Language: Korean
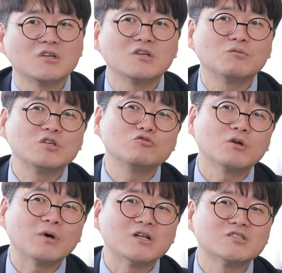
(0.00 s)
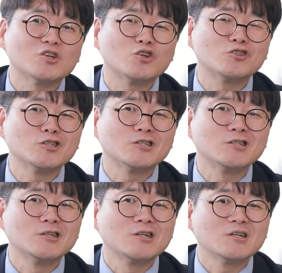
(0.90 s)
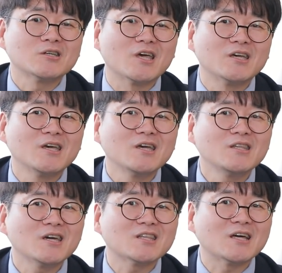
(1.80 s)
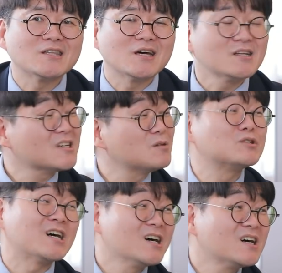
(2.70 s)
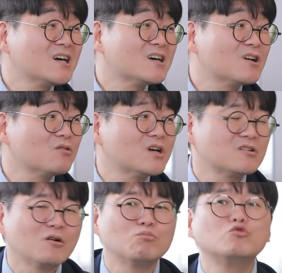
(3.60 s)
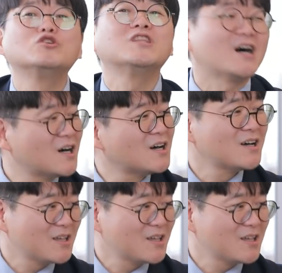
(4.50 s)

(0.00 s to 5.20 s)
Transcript: 때 이 기술의 발전을 개개인에게 다 따라잡으라 라고 하는 건 무리다.